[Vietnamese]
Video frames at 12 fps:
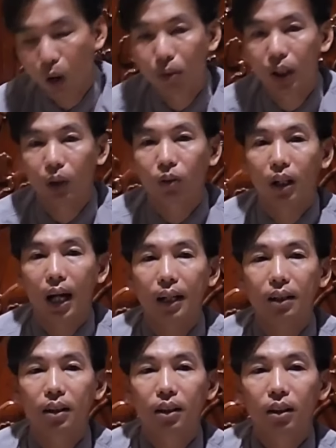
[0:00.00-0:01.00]
cái đầu bé liễu một
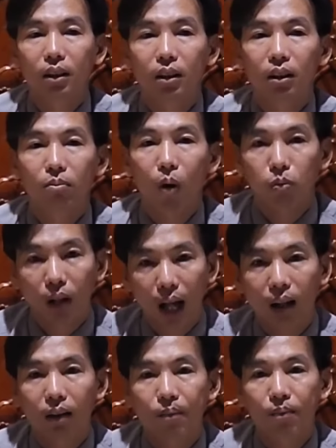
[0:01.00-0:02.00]
cái một
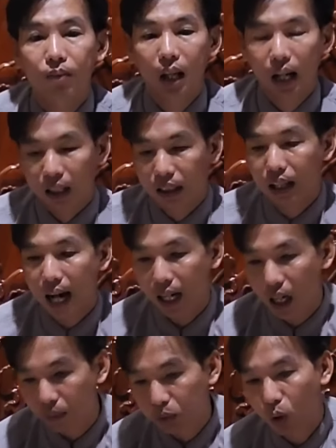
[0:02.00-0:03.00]
lần và lần thứ
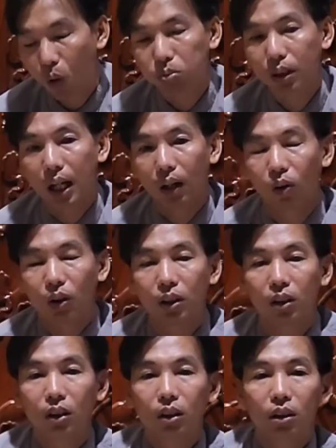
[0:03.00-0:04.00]
hai ôm xuống hung và nói